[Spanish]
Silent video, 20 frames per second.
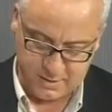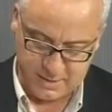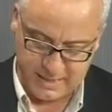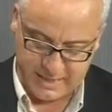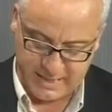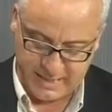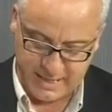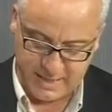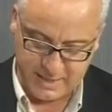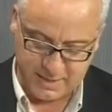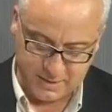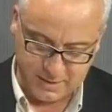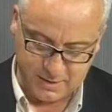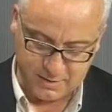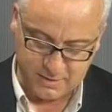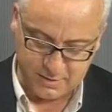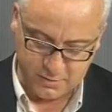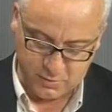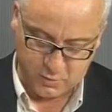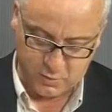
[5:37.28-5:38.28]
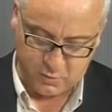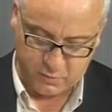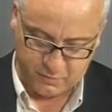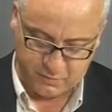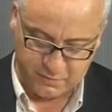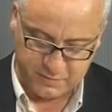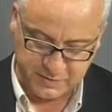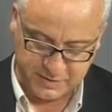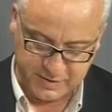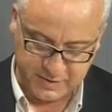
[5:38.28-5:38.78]
El alcalde nos
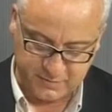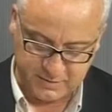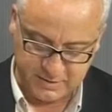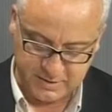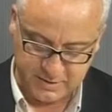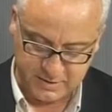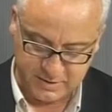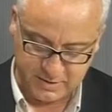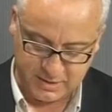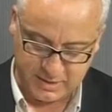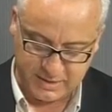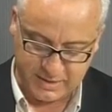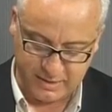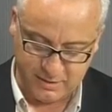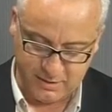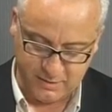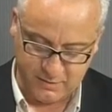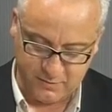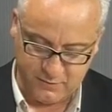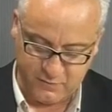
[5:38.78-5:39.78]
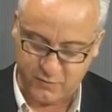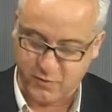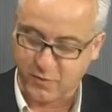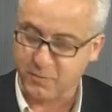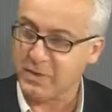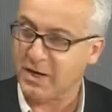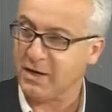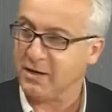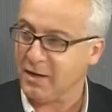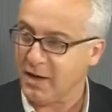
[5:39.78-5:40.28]
confesaba que el
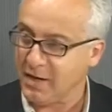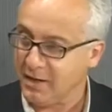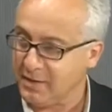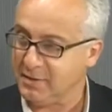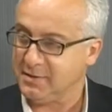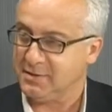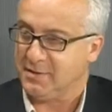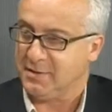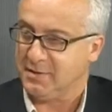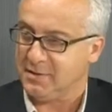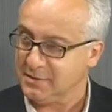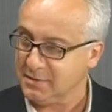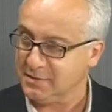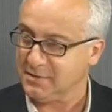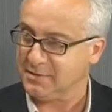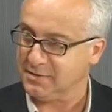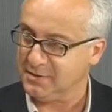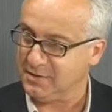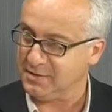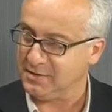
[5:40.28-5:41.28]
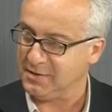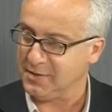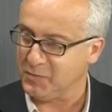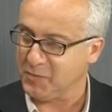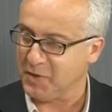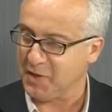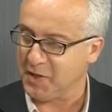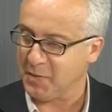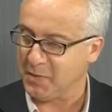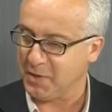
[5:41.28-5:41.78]
formar la lista de estas
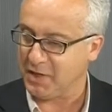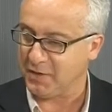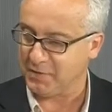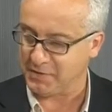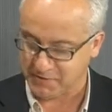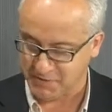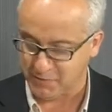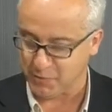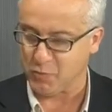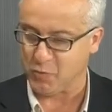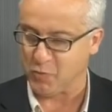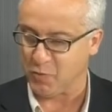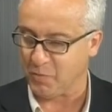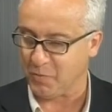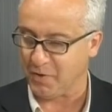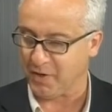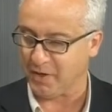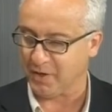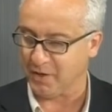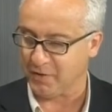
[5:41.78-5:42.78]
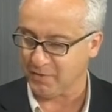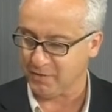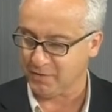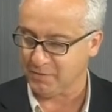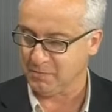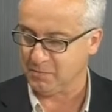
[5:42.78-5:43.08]
municipales había sido muy complicado,